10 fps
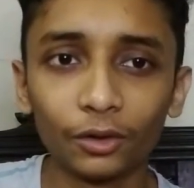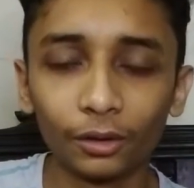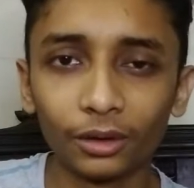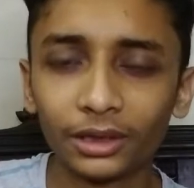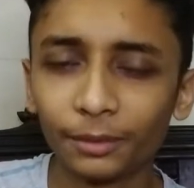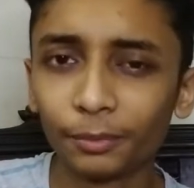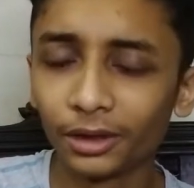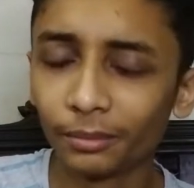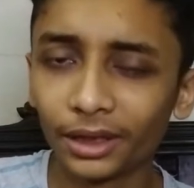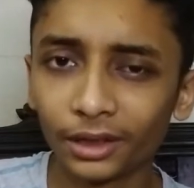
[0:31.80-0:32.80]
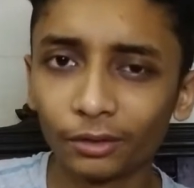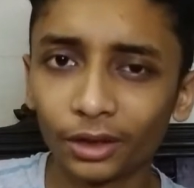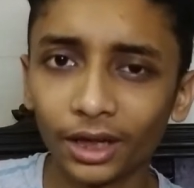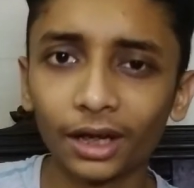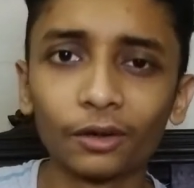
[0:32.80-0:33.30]
ড ট্রিপল এ
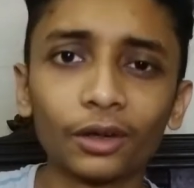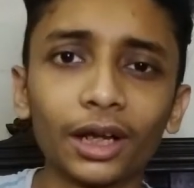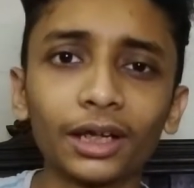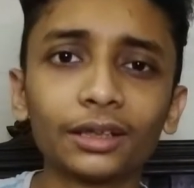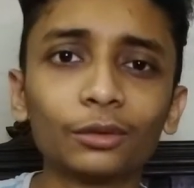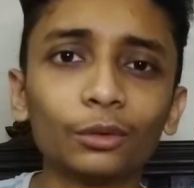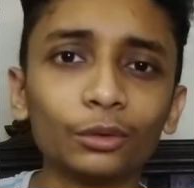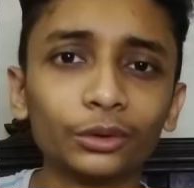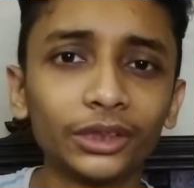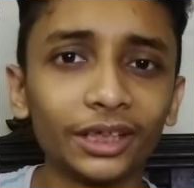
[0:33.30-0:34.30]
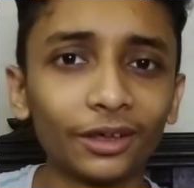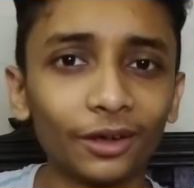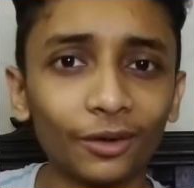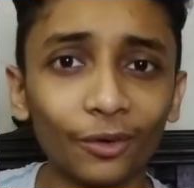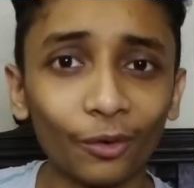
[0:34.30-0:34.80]
ব্যাটারিগুলো লাগানো লাগে তো সেটা
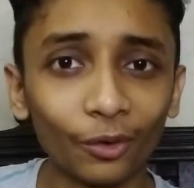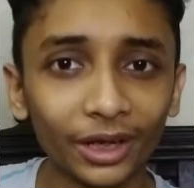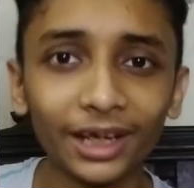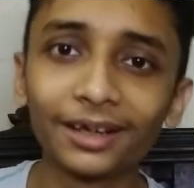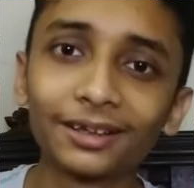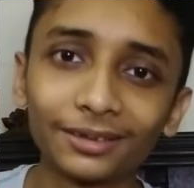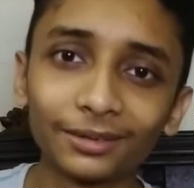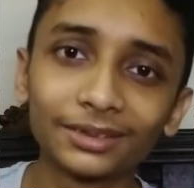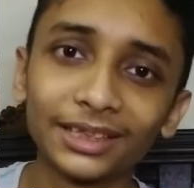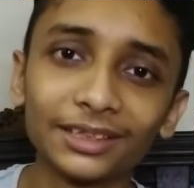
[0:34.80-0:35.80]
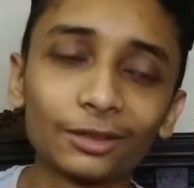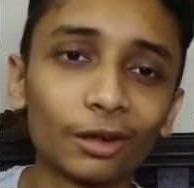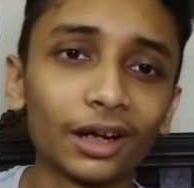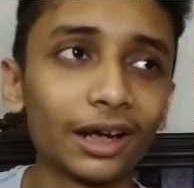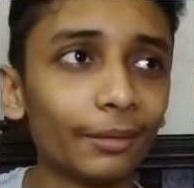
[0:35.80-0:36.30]
অনেক চেঞ্জ
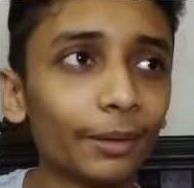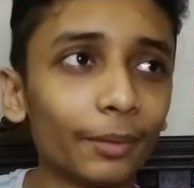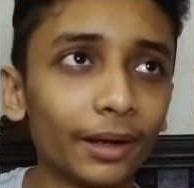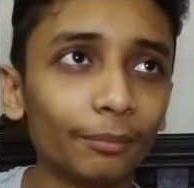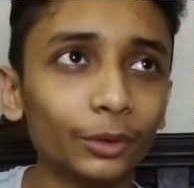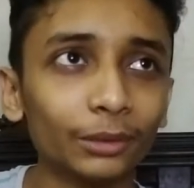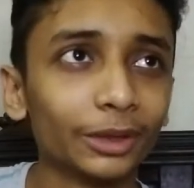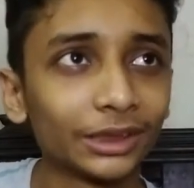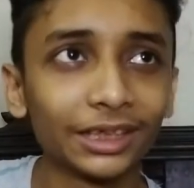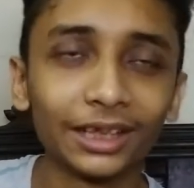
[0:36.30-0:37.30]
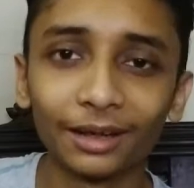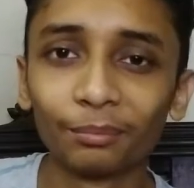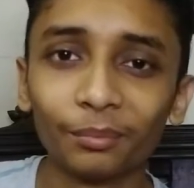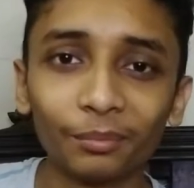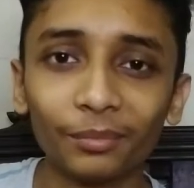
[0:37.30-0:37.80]
করা লাগে আমার প্রায় প্রতি মাসে
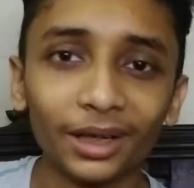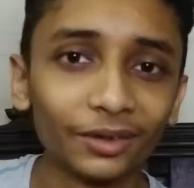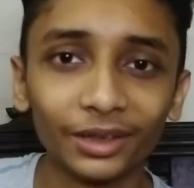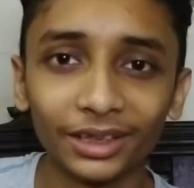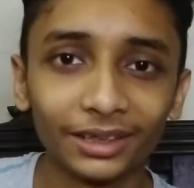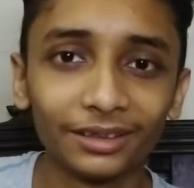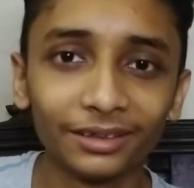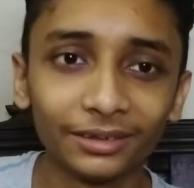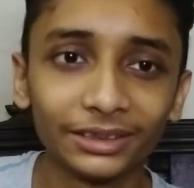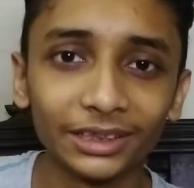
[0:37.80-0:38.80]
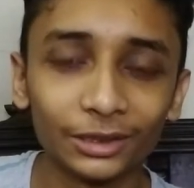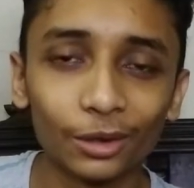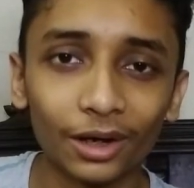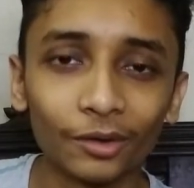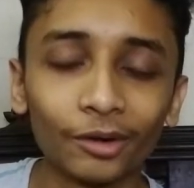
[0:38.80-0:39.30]
একবার করে চেঞ্জ
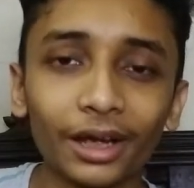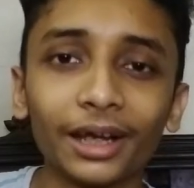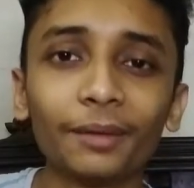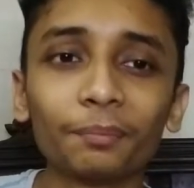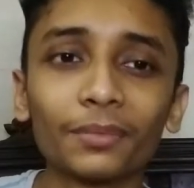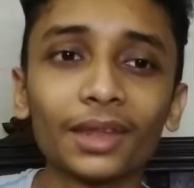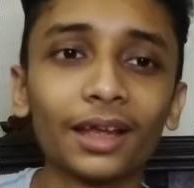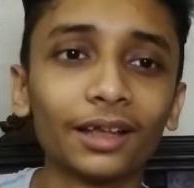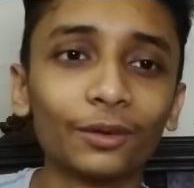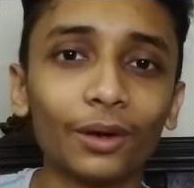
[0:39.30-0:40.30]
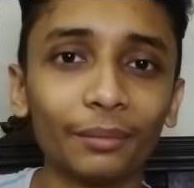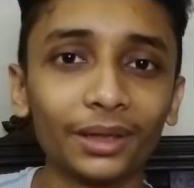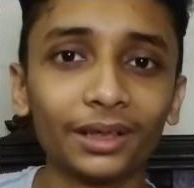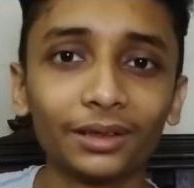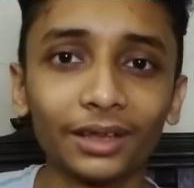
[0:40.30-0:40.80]
করানো লাগে তো
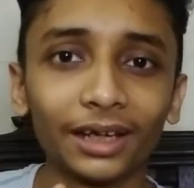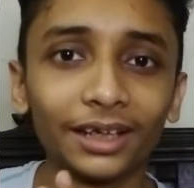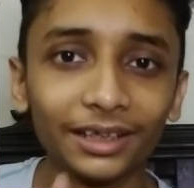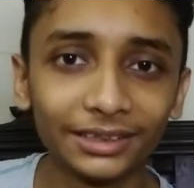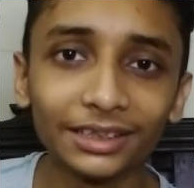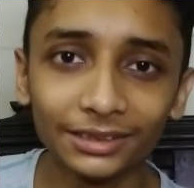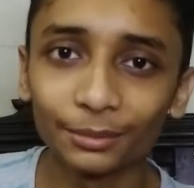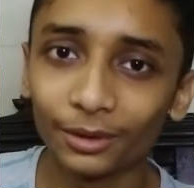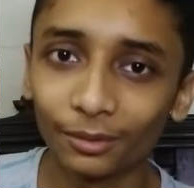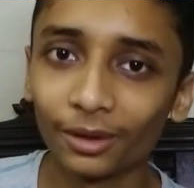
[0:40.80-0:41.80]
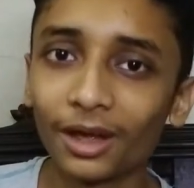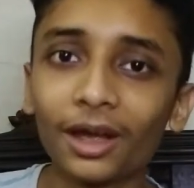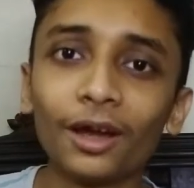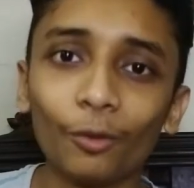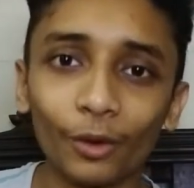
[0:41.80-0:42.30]
আমি একটা রিচার্জেবল
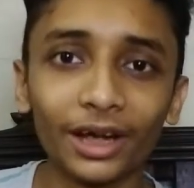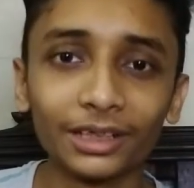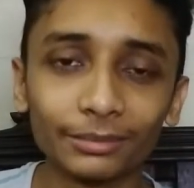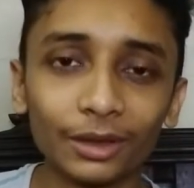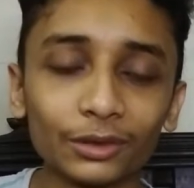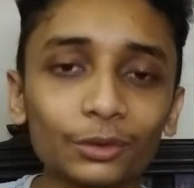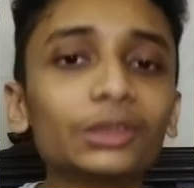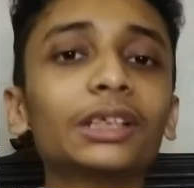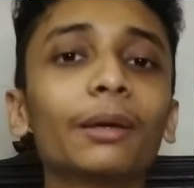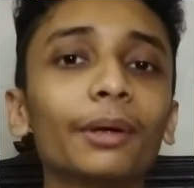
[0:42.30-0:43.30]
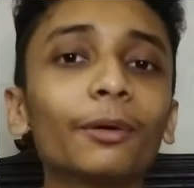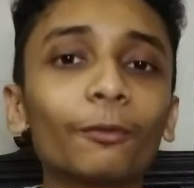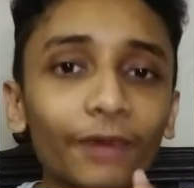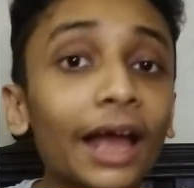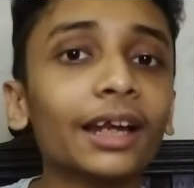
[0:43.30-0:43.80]
ওয়্যারলেস মাউস খুঁজছিলাম এবং
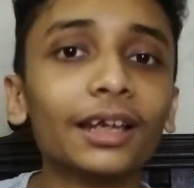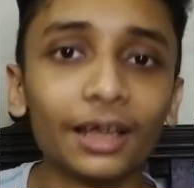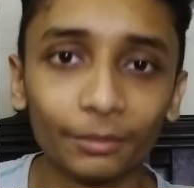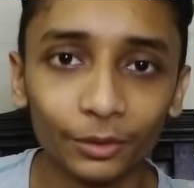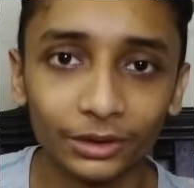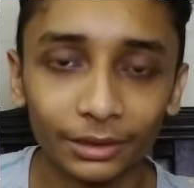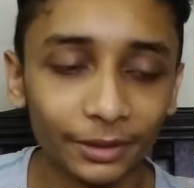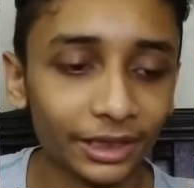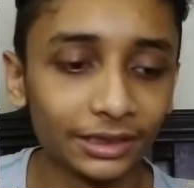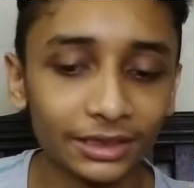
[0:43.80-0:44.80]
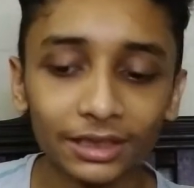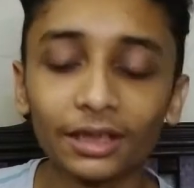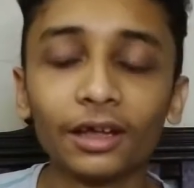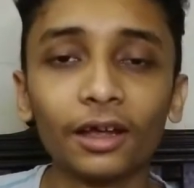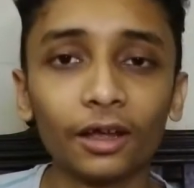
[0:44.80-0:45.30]
ফাইনালি আমি খুঁজে পেয়ে গেছি
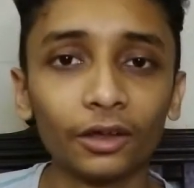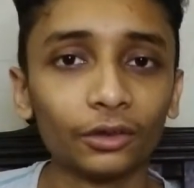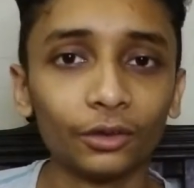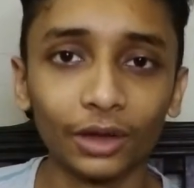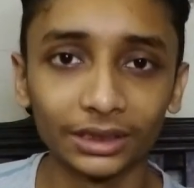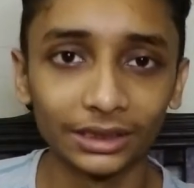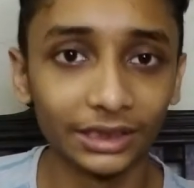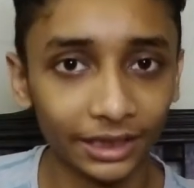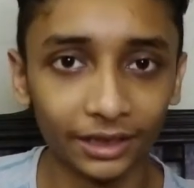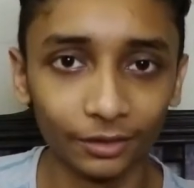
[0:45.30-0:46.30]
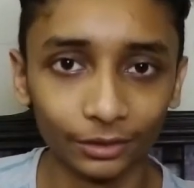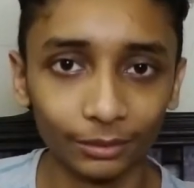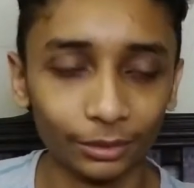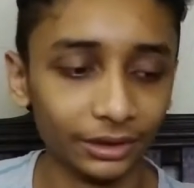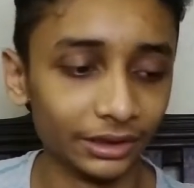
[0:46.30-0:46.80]
তো আজকে সেটা নিয়ে
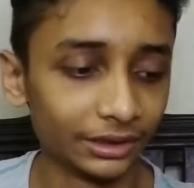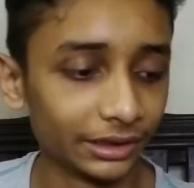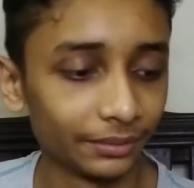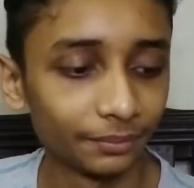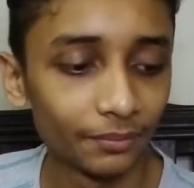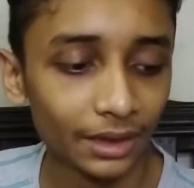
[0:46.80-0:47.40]
কথা বলতে যাচ্ছি